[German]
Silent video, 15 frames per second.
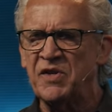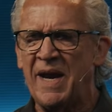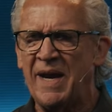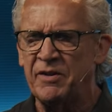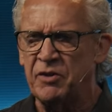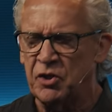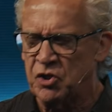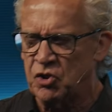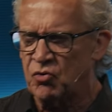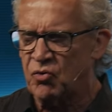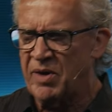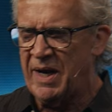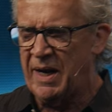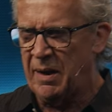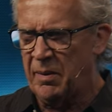er den
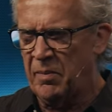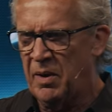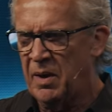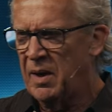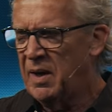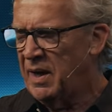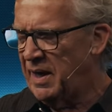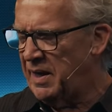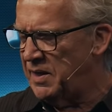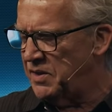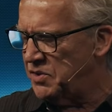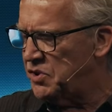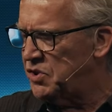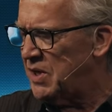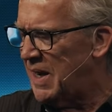Traum hatte,
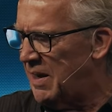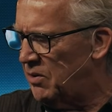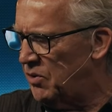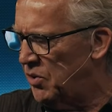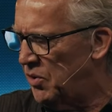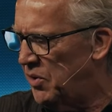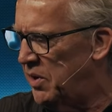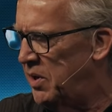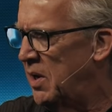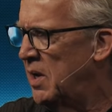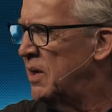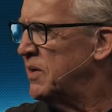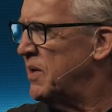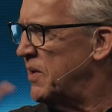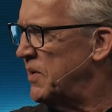bis zu der Zeit, als er
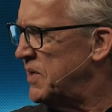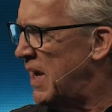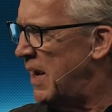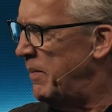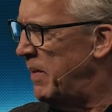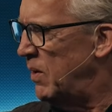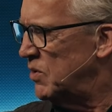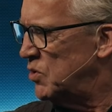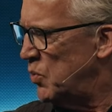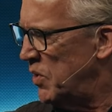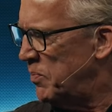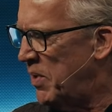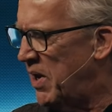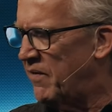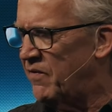bei Potiphar war,
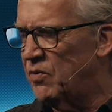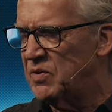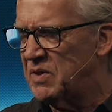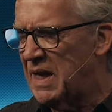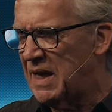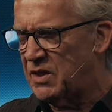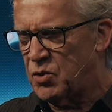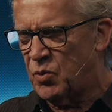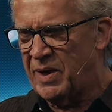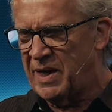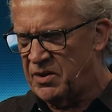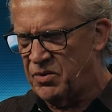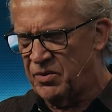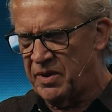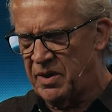ungefähr
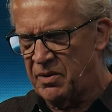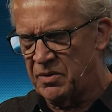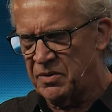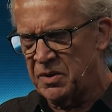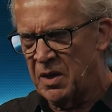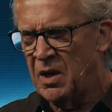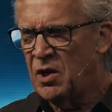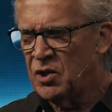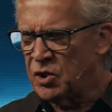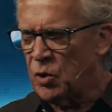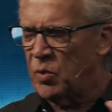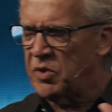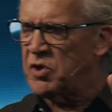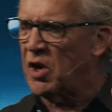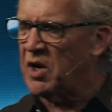22 Jahre
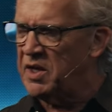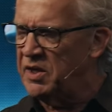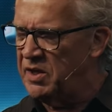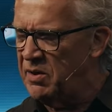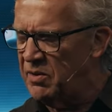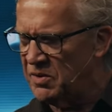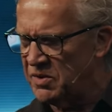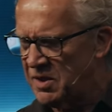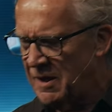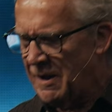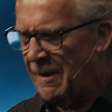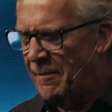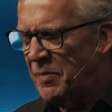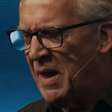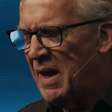vergingen. Wir reden
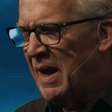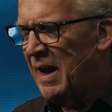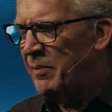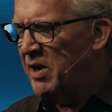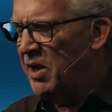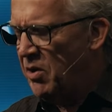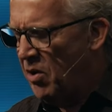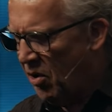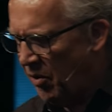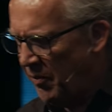also von Jahren.